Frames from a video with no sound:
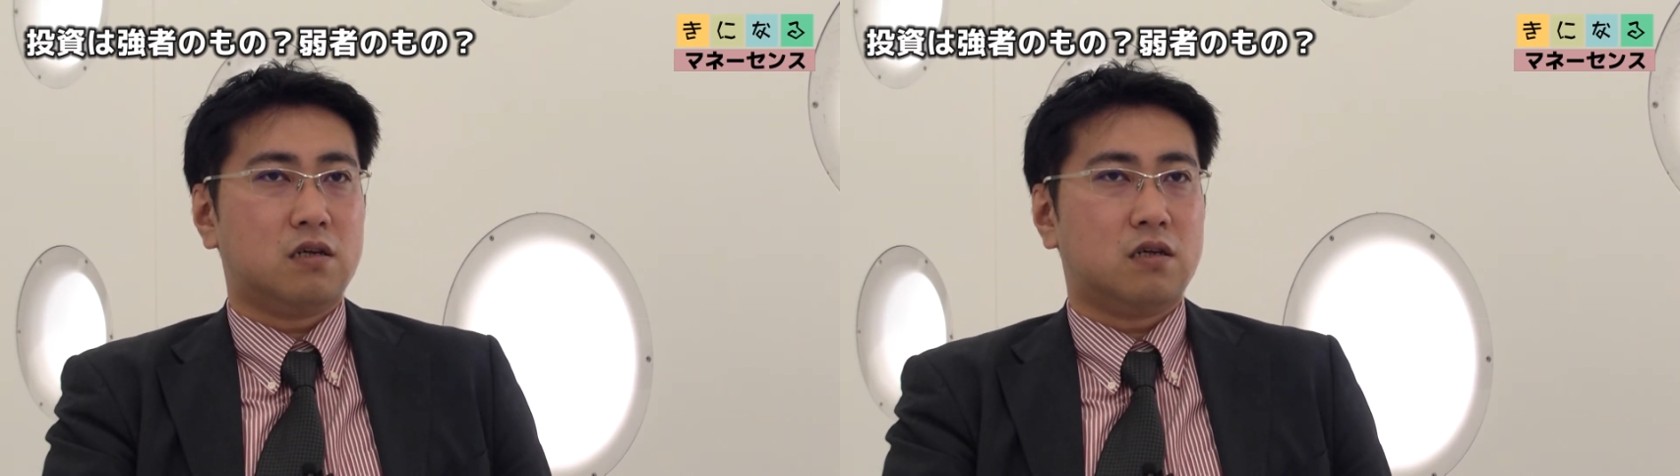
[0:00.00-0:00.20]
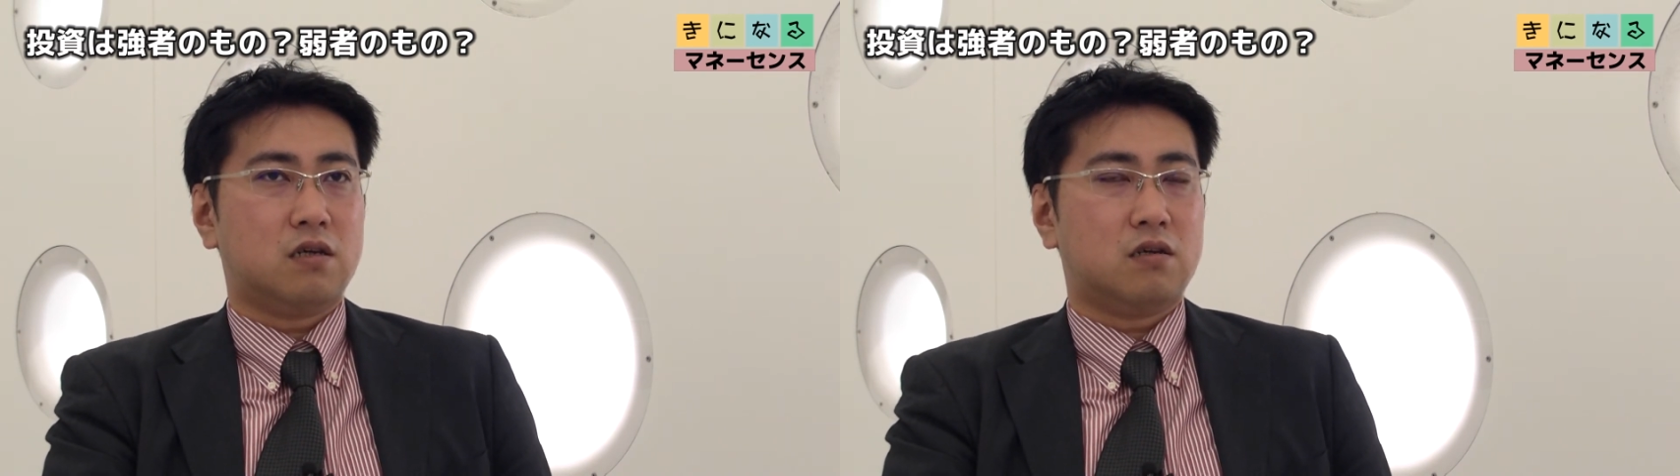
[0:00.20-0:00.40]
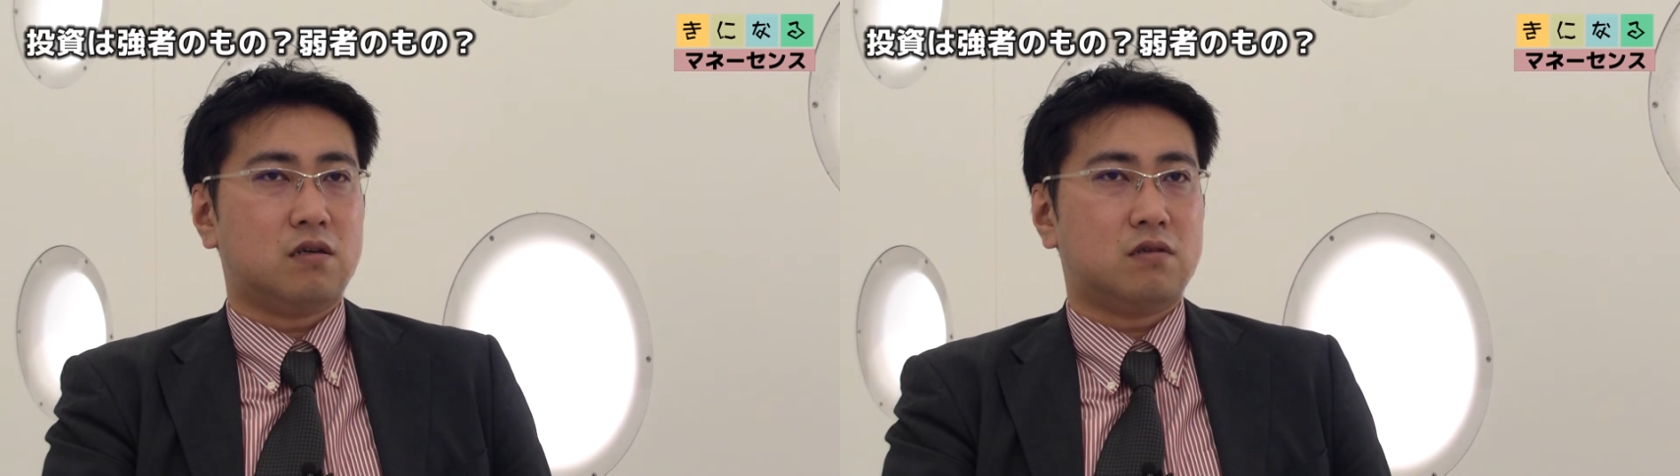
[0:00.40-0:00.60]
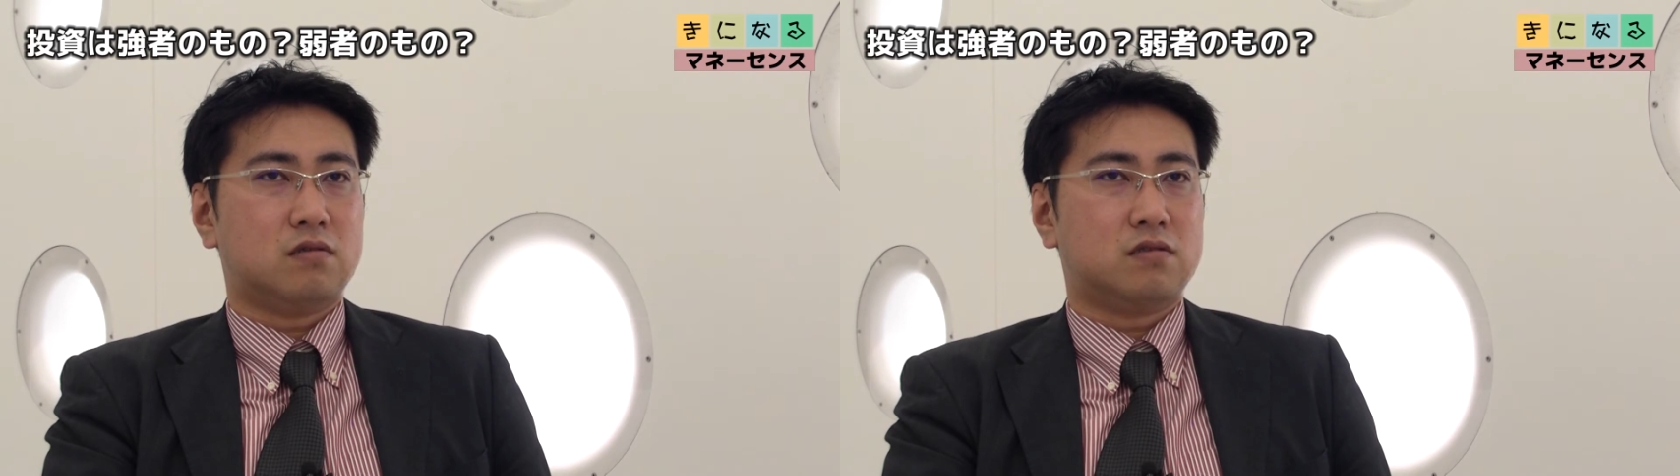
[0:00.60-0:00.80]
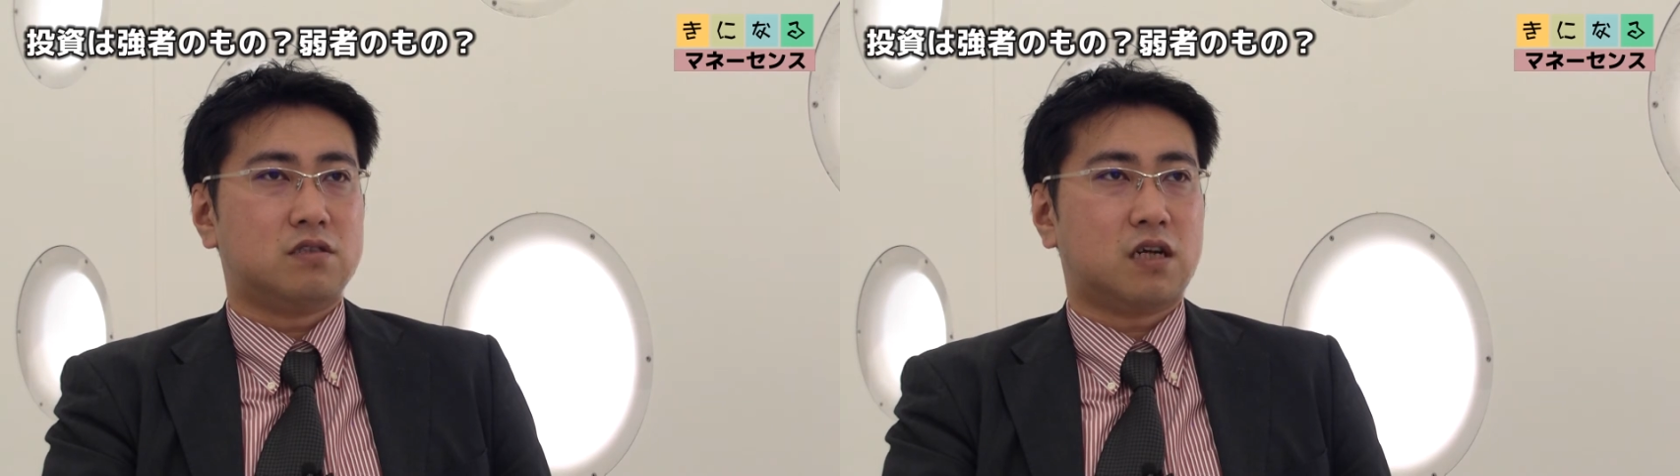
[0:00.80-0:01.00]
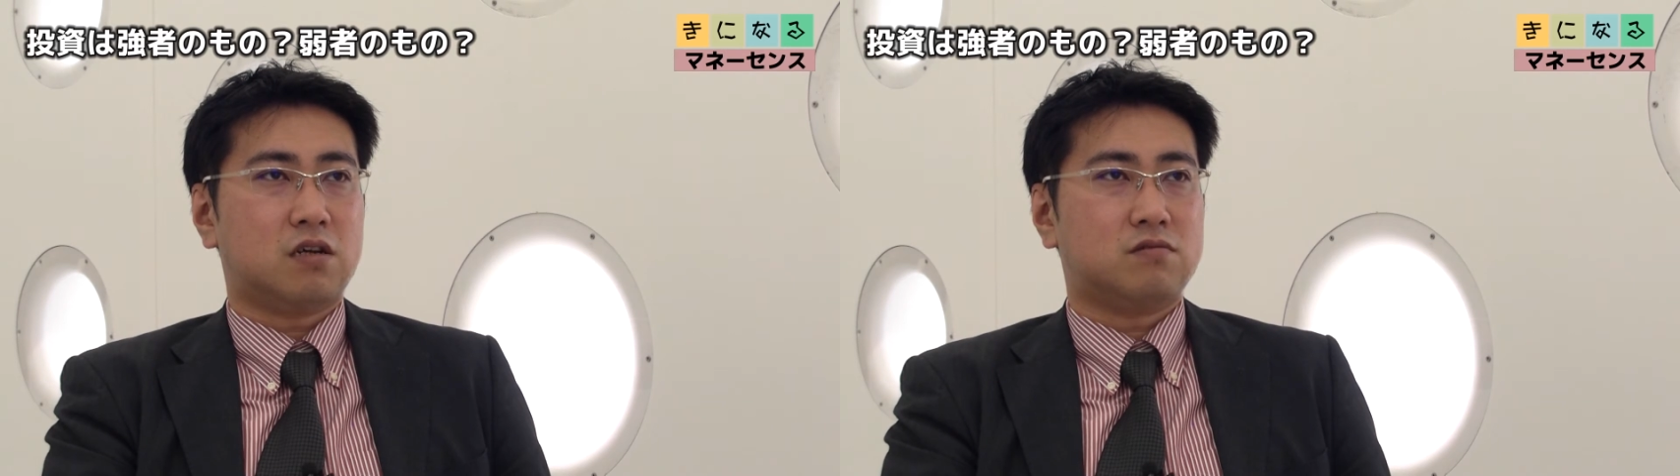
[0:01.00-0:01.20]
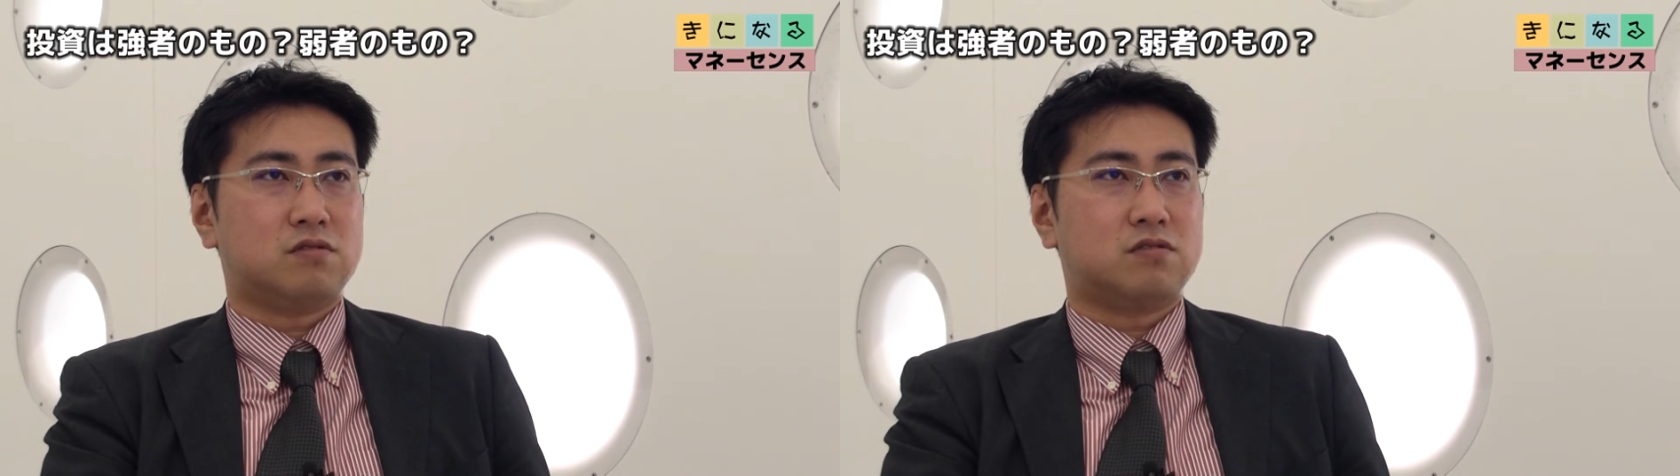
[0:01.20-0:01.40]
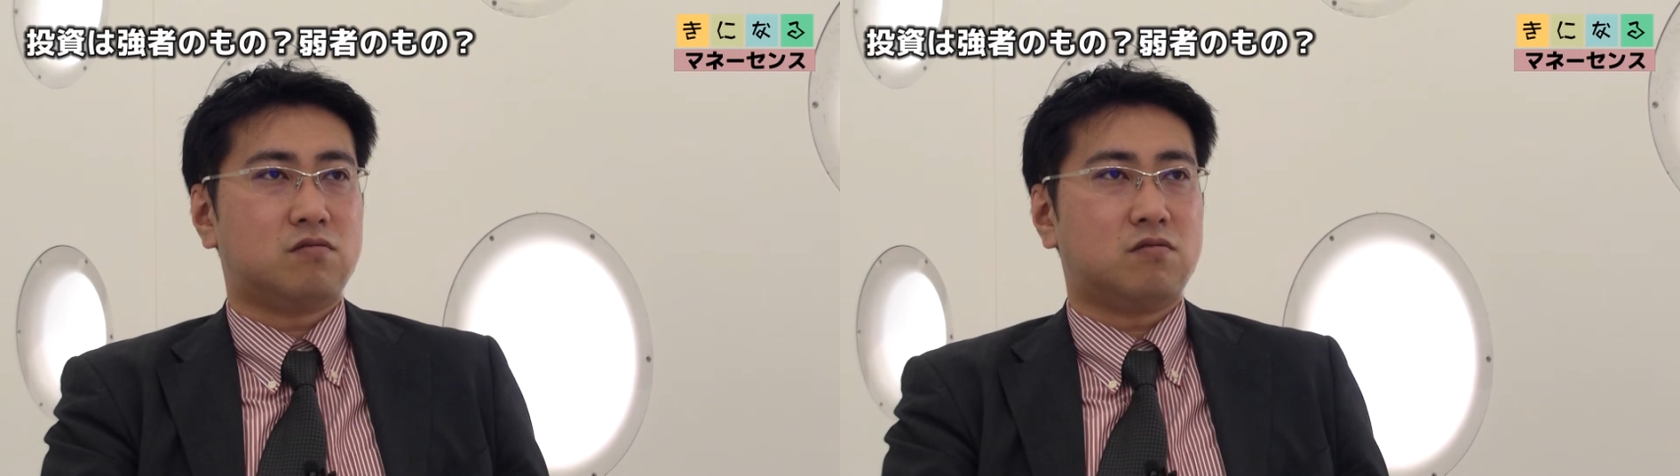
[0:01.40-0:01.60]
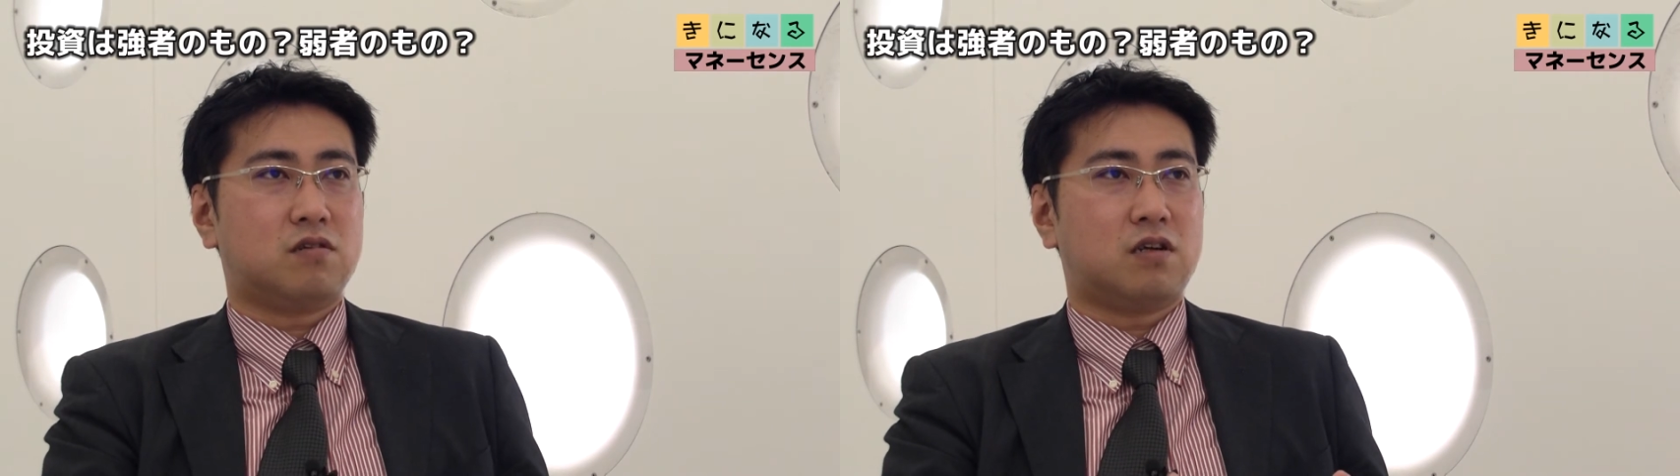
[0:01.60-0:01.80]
えー、社会福祉国